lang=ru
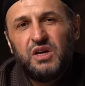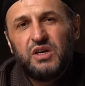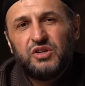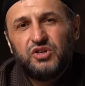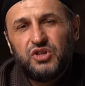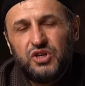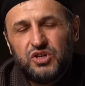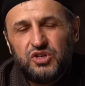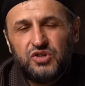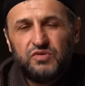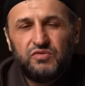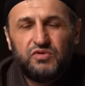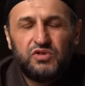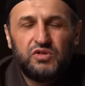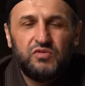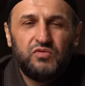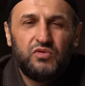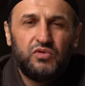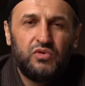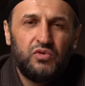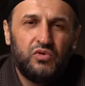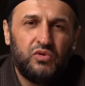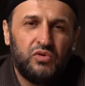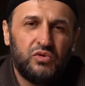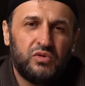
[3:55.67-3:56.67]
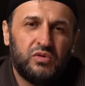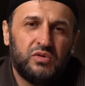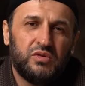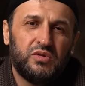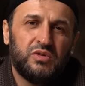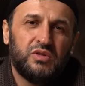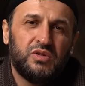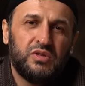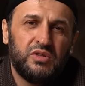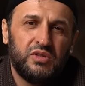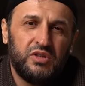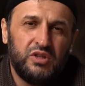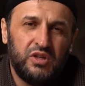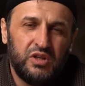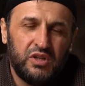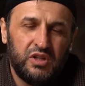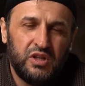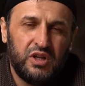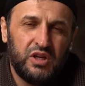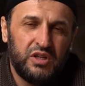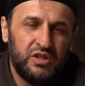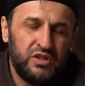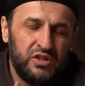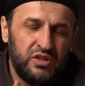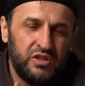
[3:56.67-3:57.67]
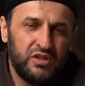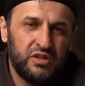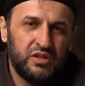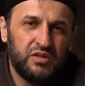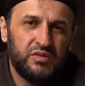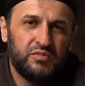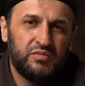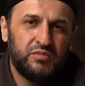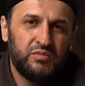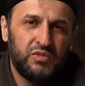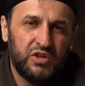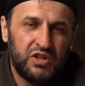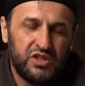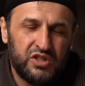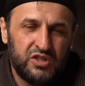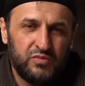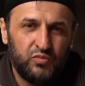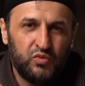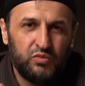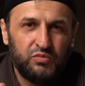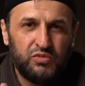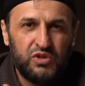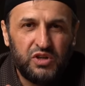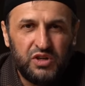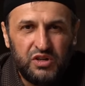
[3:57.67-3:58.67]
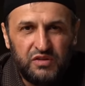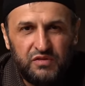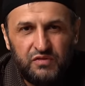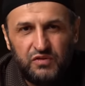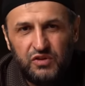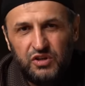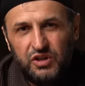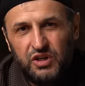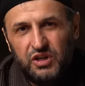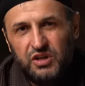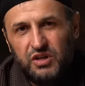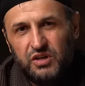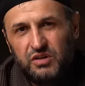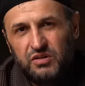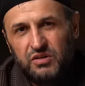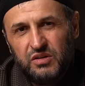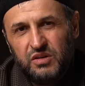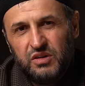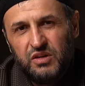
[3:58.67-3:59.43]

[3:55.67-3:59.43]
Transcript: Чаще всего он э, ел один, максимум три финика.